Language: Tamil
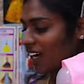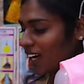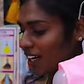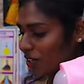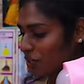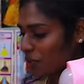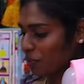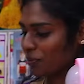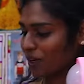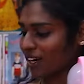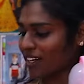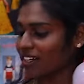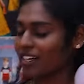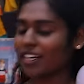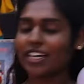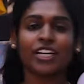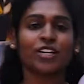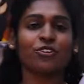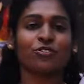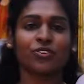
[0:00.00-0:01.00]
கலரும்
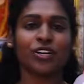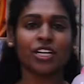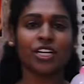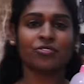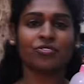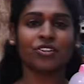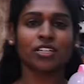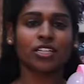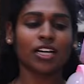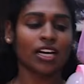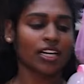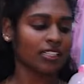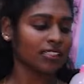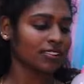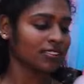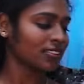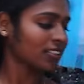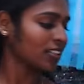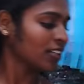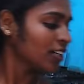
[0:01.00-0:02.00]
பாருங்களேன் டிஃப்ரெண்ட் டிஃப்ரெண்ட்
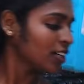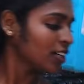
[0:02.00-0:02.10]
கலர்ஸ்